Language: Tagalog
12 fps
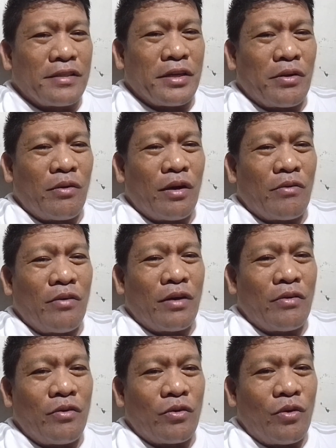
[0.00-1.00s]
Kasi kung
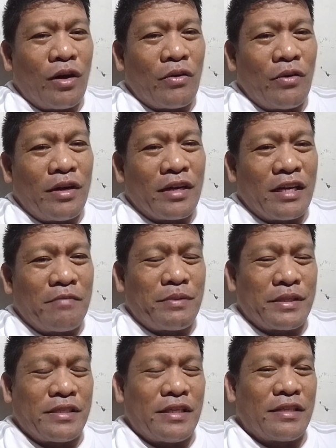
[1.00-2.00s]
ako, kung, kung ako lang lagi
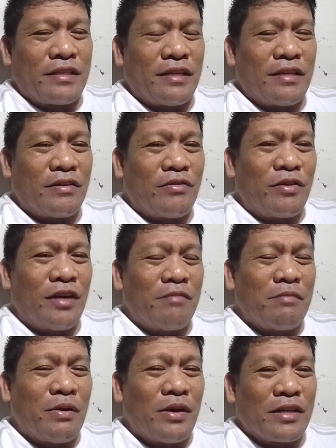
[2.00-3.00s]
yung presidente, kung
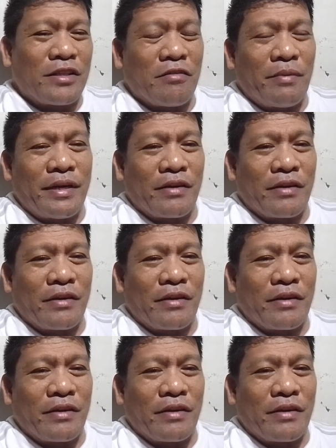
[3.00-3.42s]
halimbawa lang itong